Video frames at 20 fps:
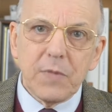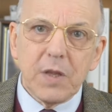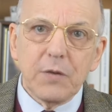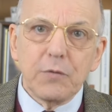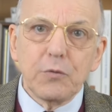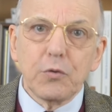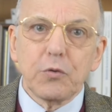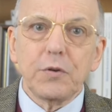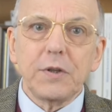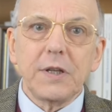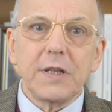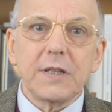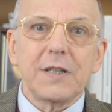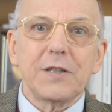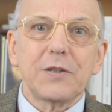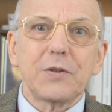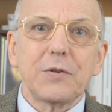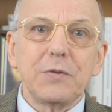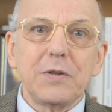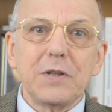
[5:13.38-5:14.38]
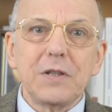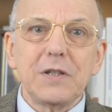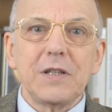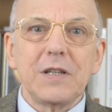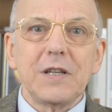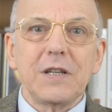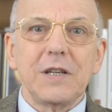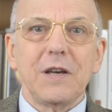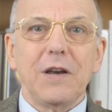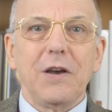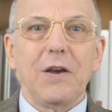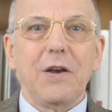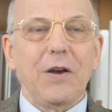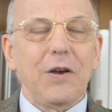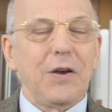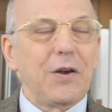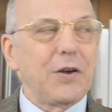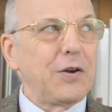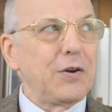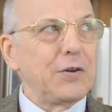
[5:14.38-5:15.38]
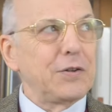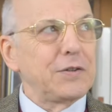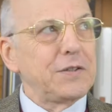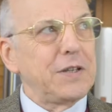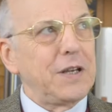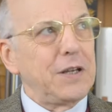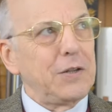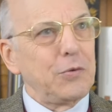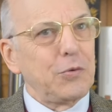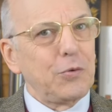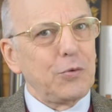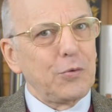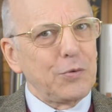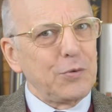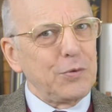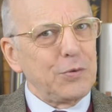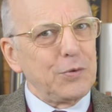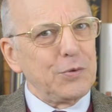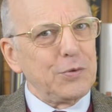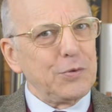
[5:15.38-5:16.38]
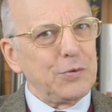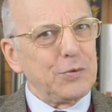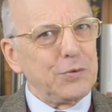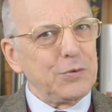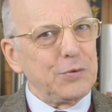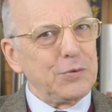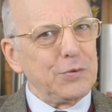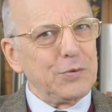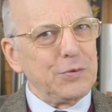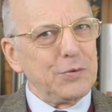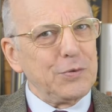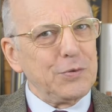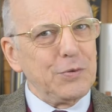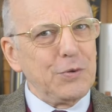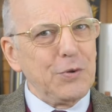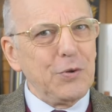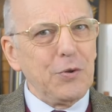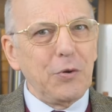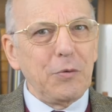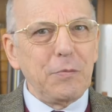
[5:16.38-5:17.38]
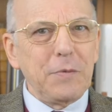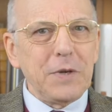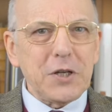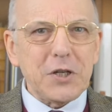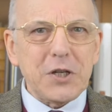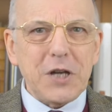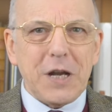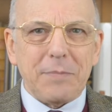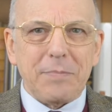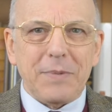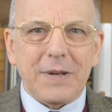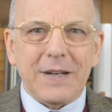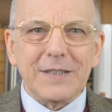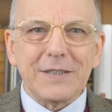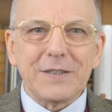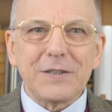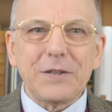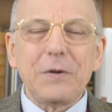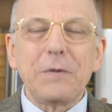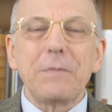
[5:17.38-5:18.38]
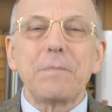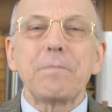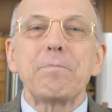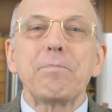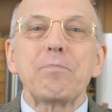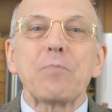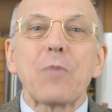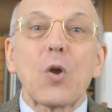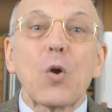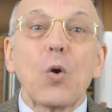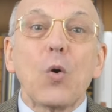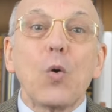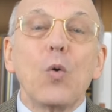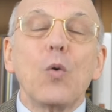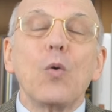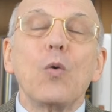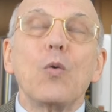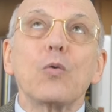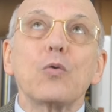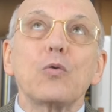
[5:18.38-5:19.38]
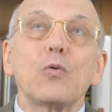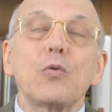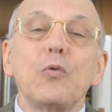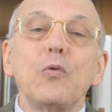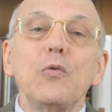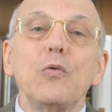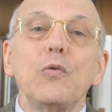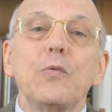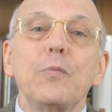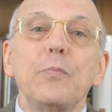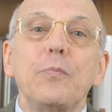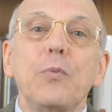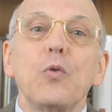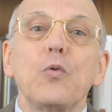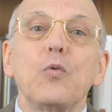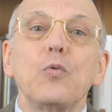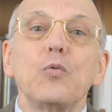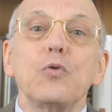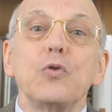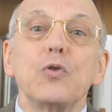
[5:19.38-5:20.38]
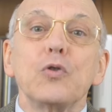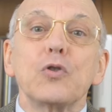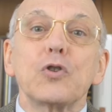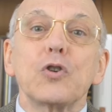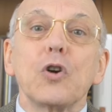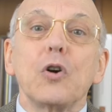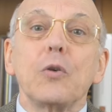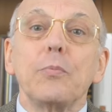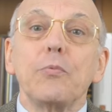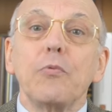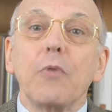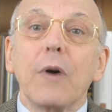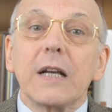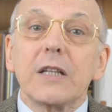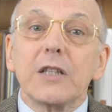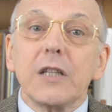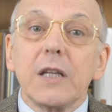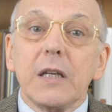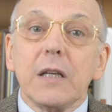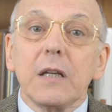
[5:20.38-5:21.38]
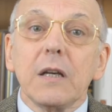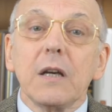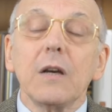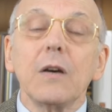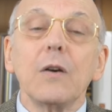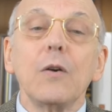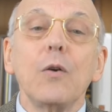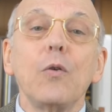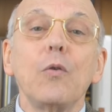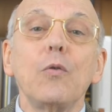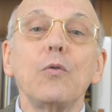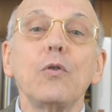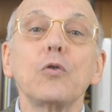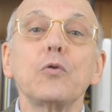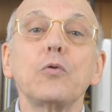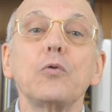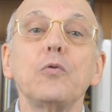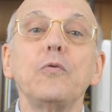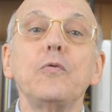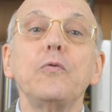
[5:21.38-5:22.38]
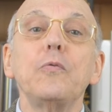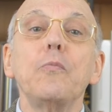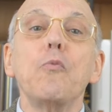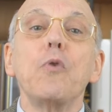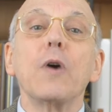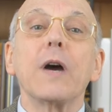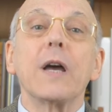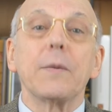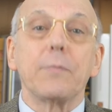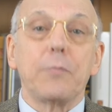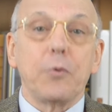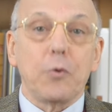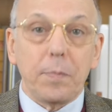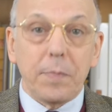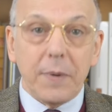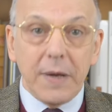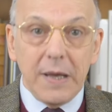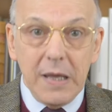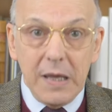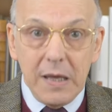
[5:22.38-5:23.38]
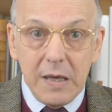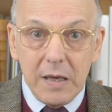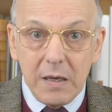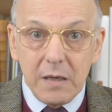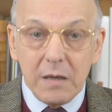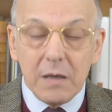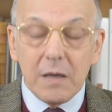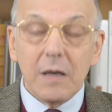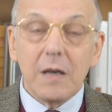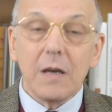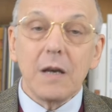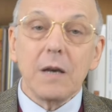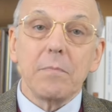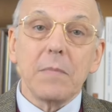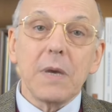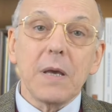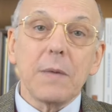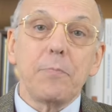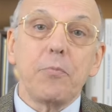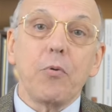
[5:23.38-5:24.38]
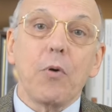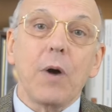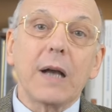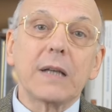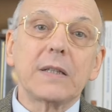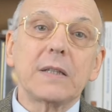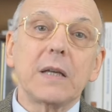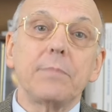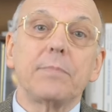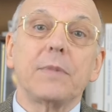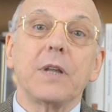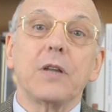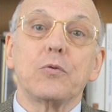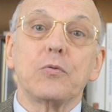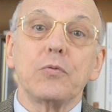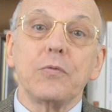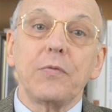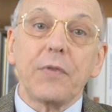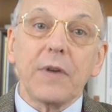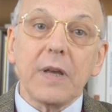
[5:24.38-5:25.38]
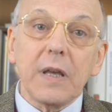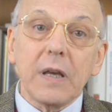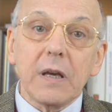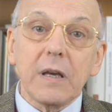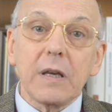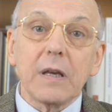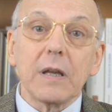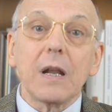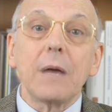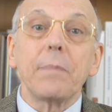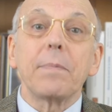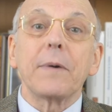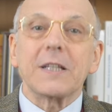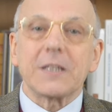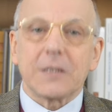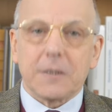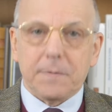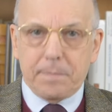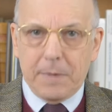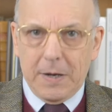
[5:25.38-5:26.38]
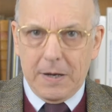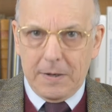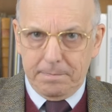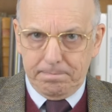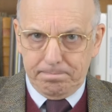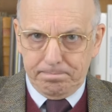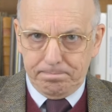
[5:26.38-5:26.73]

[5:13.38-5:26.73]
Vous connaissez ce que disait un grand saint dont euh, le nom m'échappe à l'instant. On trouve beaucoup de gens pour agir, on en trouve moins pour prier, mais pour accepter de souffrir, il n'y en a presque pas.